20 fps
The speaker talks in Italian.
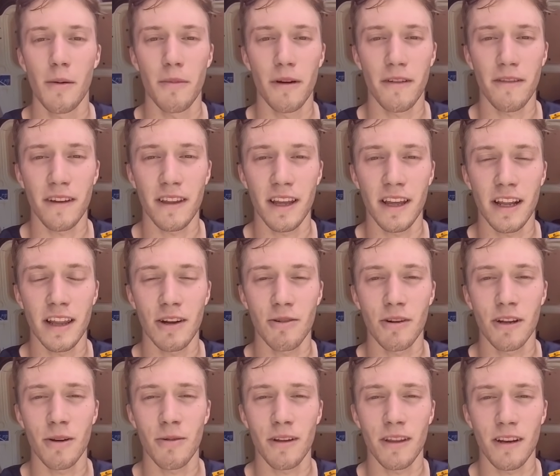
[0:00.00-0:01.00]
per vedere da
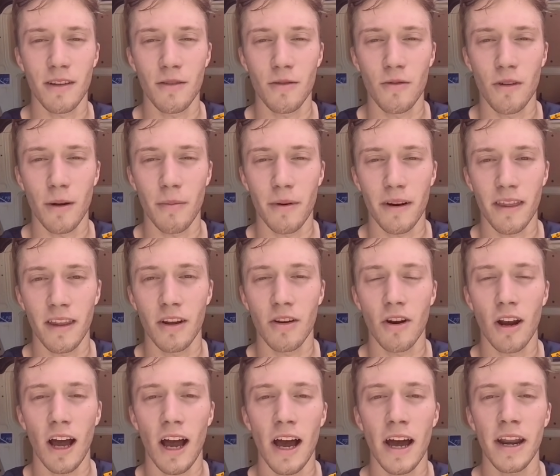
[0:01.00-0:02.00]
un'inquadratura
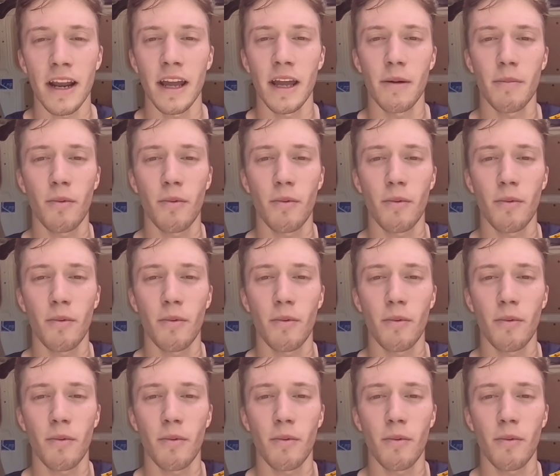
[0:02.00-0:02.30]
particolare